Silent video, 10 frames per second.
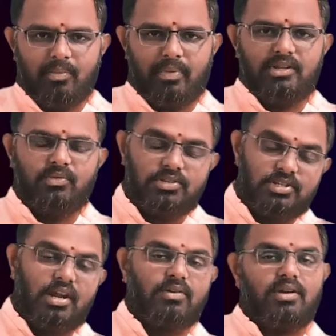ఇబ్బంది
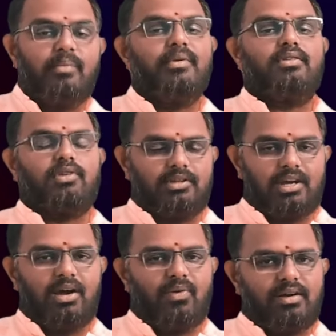వచ్చినా కూడా మీరు
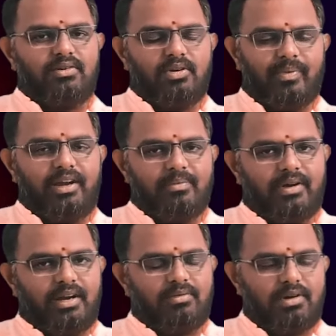తొందరగా వాటి నుండి
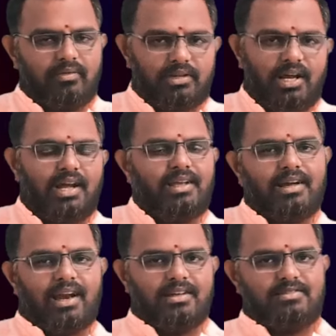బయటపడేటువంటి విధంగా ఈ
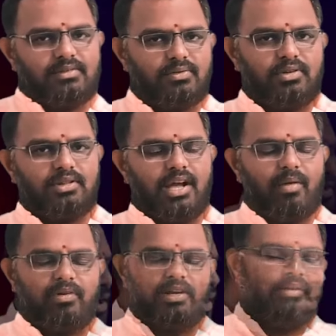గ్రహస్థితి ఉంటుంది
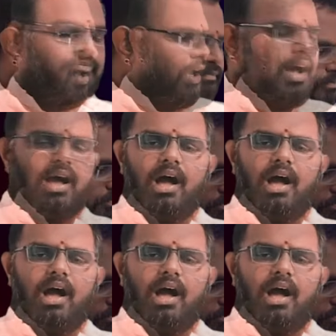కాబట్టి ఇక